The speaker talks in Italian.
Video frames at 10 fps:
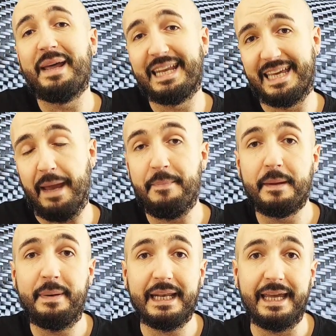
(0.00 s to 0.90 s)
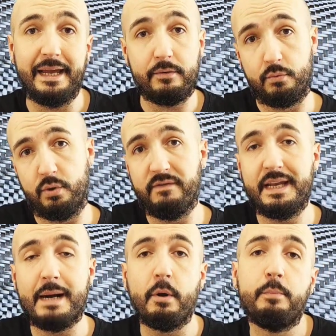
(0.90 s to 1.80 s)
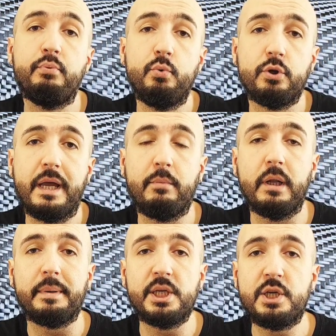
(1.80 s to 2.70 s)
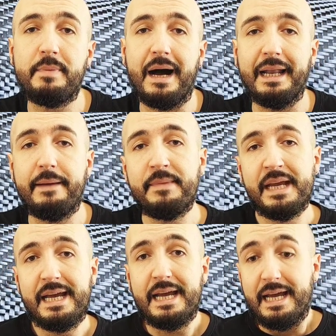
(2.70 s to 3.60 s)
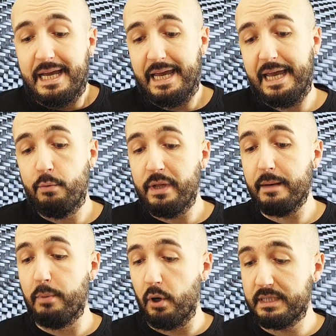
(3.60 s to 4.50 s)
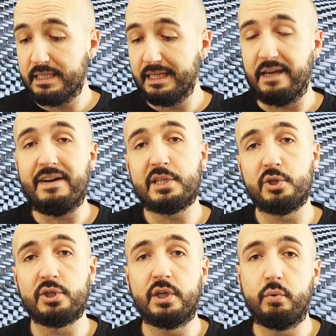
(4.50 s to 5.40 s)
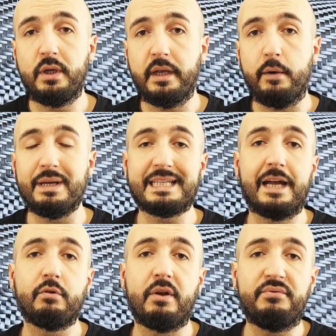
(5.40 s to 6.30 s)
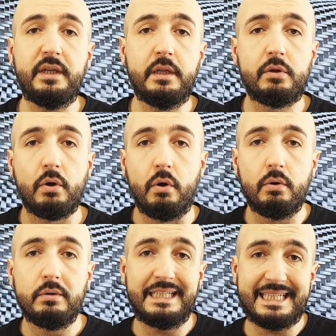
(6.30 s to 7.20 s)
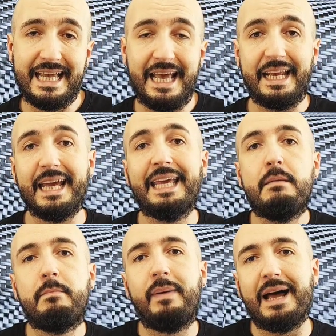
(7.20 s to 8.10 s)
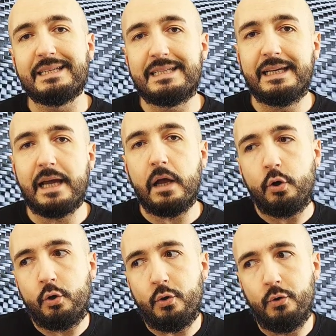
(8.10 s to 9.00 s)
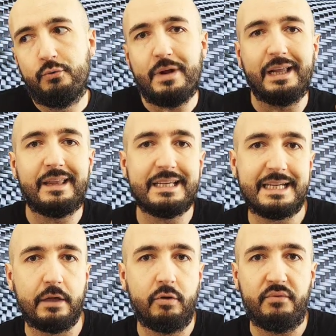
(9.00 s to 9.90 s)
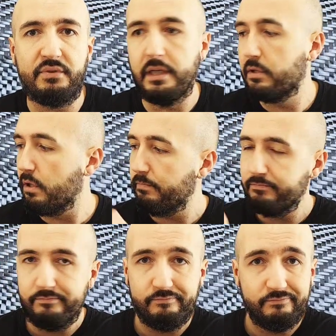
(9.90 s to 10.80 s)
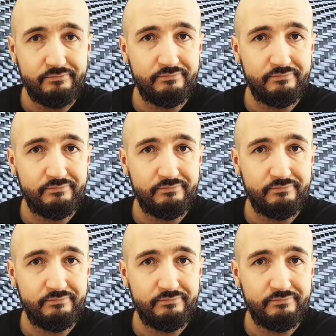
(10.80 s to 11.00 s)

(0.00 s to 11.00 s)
Perché? Perché, qui veniamo al punto debole principale, è un airbox che va a sostituire una scatola filtro di serie in plastica con un'altra scatola filtro